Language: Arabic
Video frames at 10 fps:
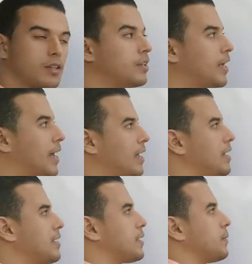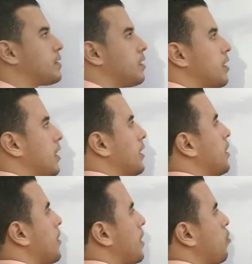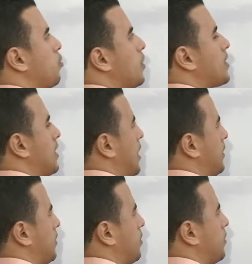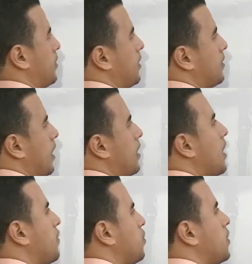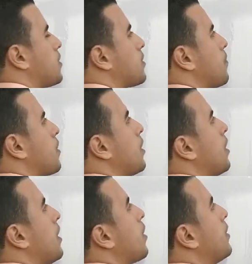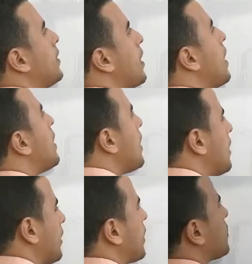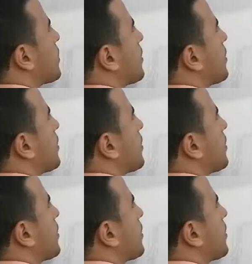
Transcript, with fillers: النهايه اللي حسبت عندما يؤول اكس العدد ديال الداله اف دو اكس النهايه اللي عطاتك